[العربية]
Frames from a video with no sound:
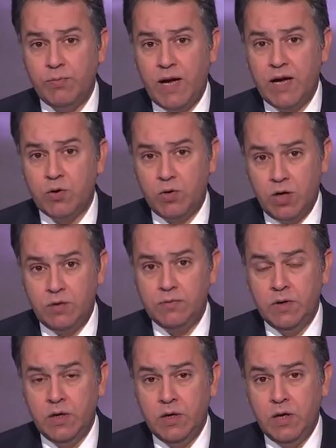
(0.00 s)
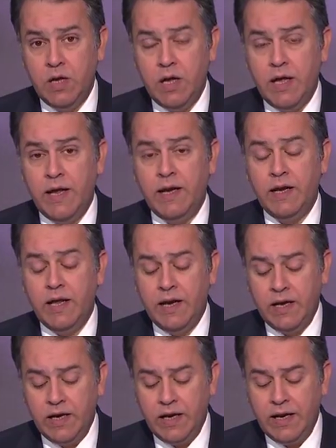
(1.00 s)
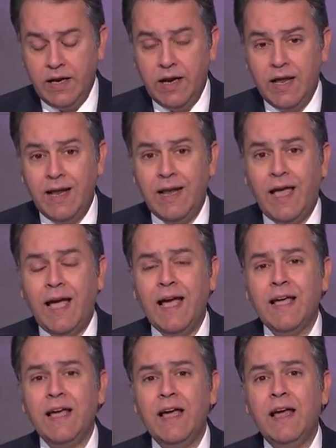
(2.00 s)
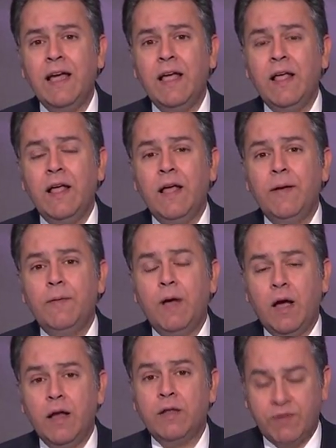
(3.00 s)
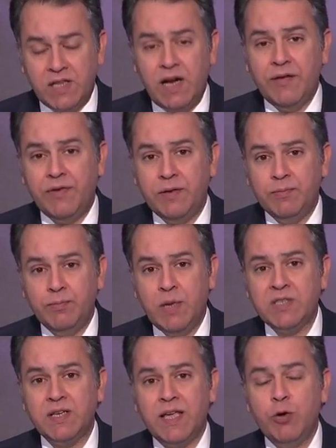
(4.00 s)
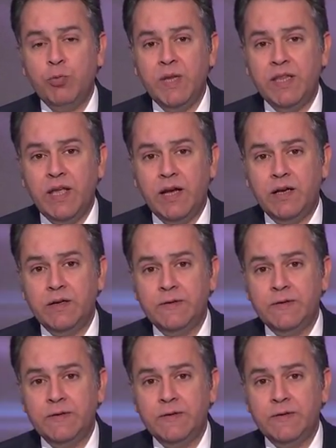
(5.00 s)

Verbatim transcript: معاكوا اه ال ال ال الحاجه مصر الخير آه، اتفضلي يا فندم مصر الخير ومين تاني؟ آه.